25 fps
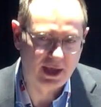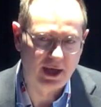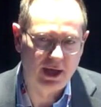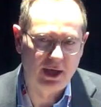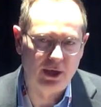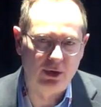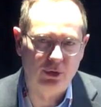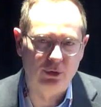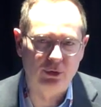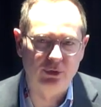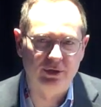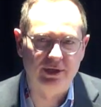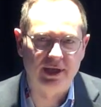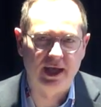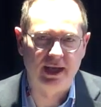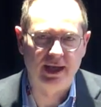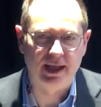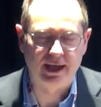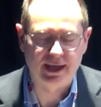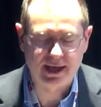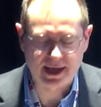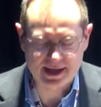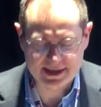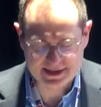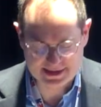le
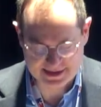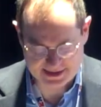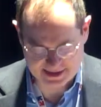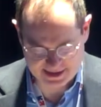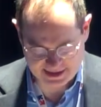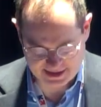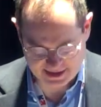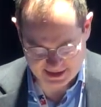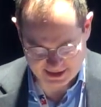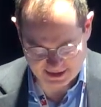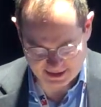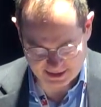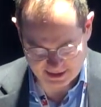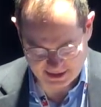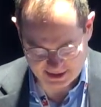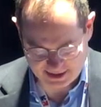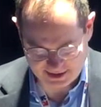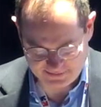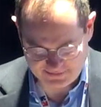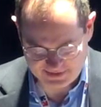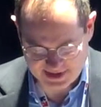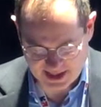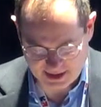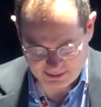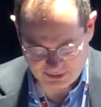Canada, c'est euh,
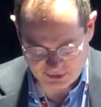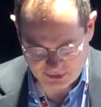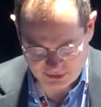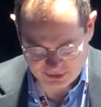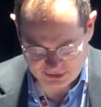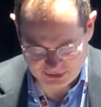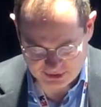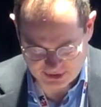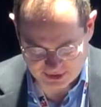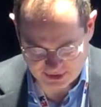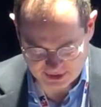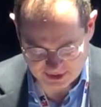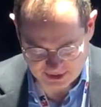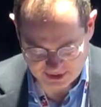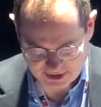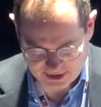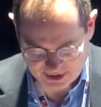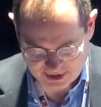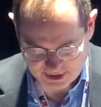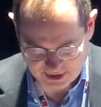évidemment une,